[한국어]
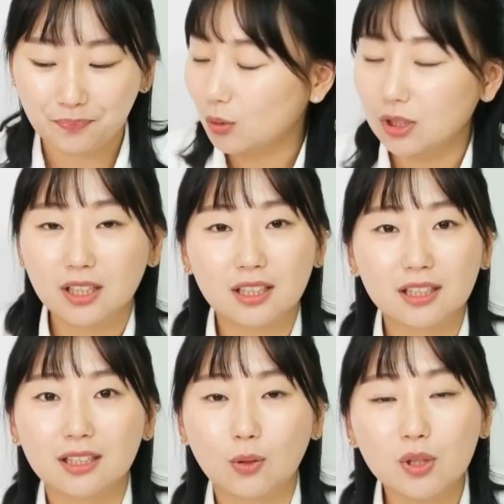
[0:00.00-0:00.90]
오늘은
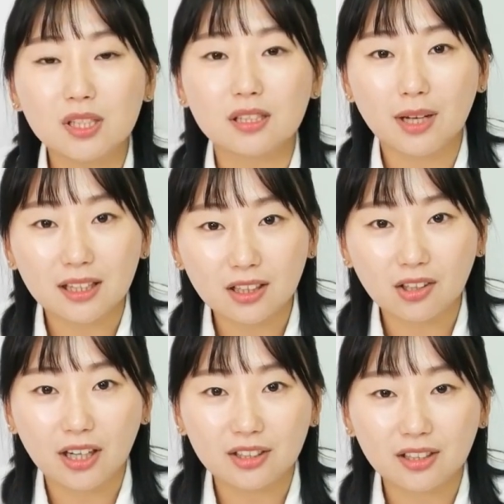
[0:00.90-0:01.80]
그 콘치즈 만드는
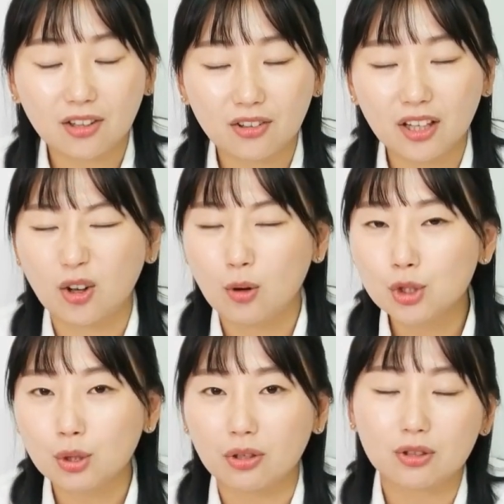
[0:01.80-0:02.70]
거 알려드릴 건데 너무
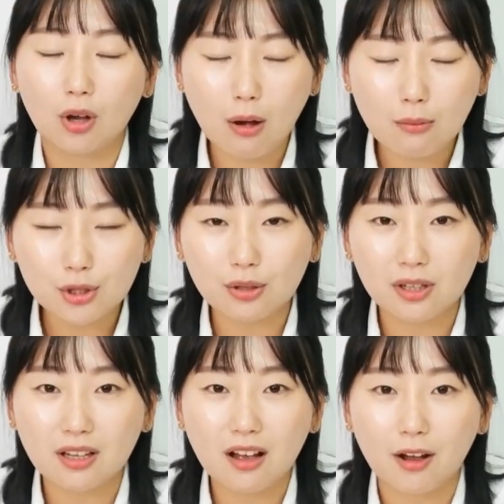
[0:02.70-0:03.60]
쉬워 너무
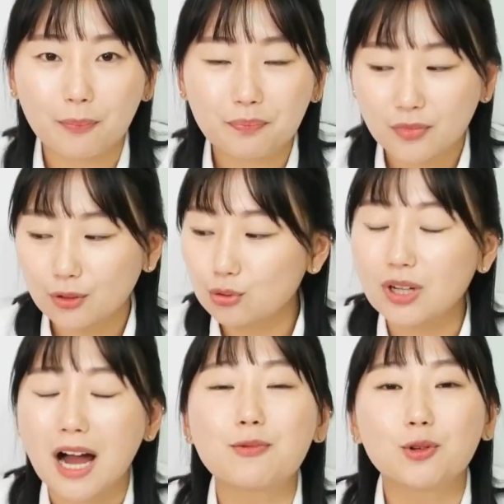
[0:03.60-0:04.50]
쉬워서 눈
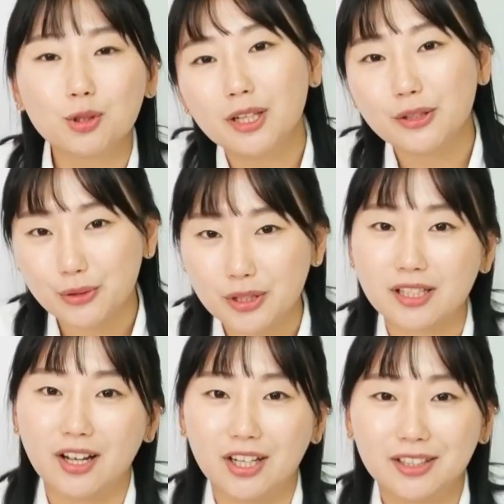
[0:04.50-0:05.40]
감고도 만들 수
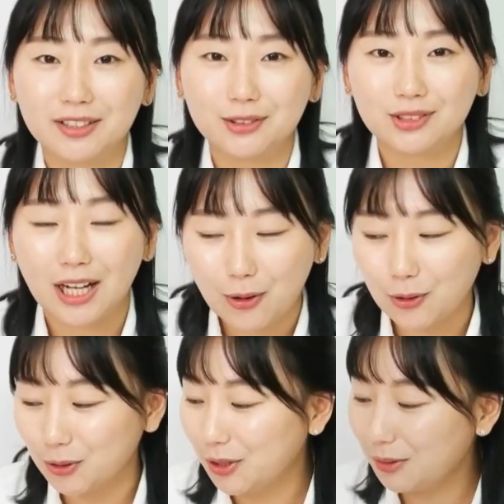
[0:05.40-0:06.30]
있어요 눈
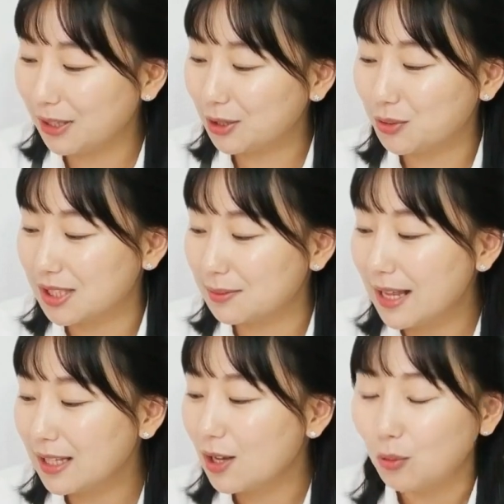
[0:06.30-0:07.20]
감고 만들 수
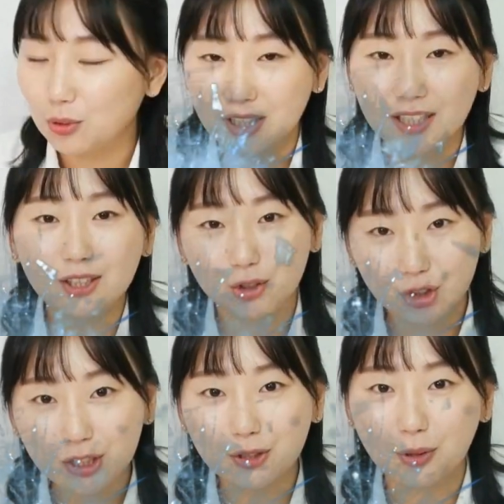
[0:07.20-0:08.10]
있지만 오늘은
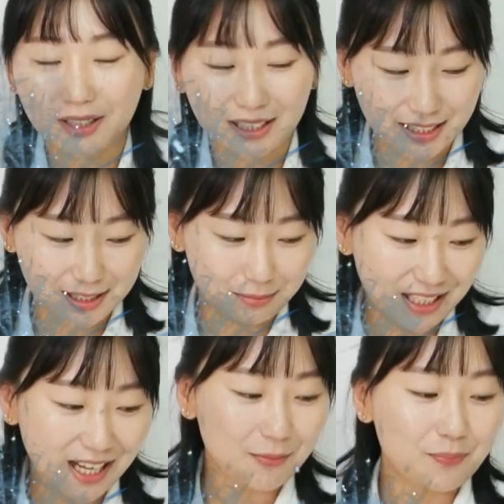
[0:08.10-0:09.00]
눈을 뜨고
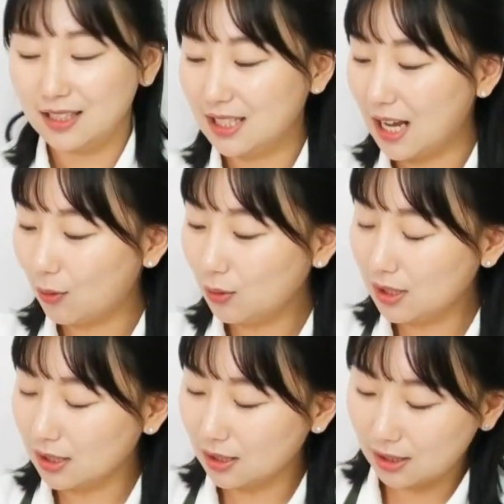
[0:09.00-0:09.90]
만들겠습니다 자
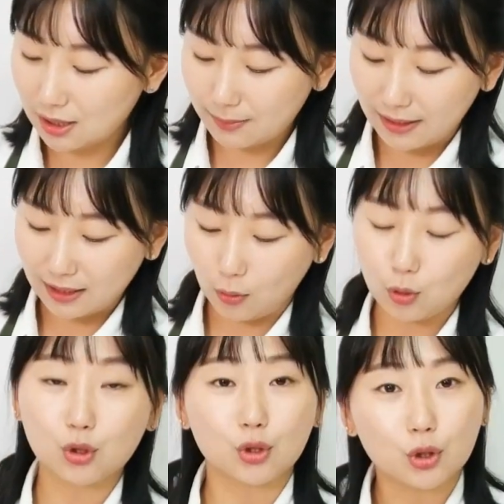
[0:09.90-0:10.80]
콘치즈 만들 때
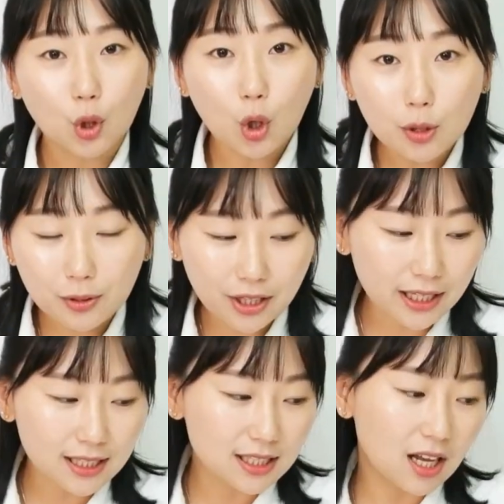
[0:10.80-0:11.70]
옥수수 콘
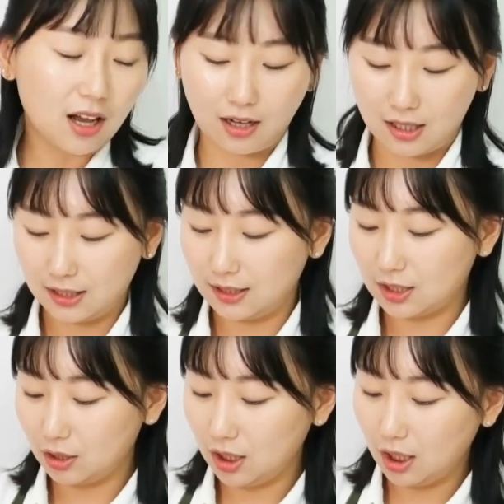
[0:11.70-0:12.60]
필요하겠죠
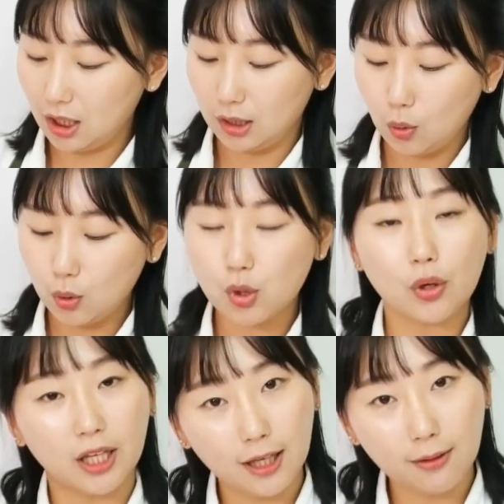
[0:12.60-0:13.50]
저는
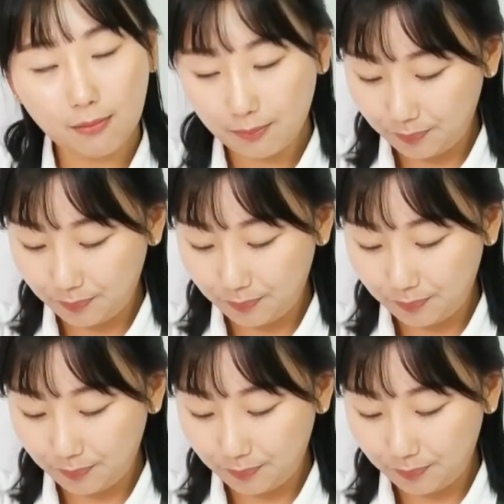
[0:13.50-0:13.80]
통조림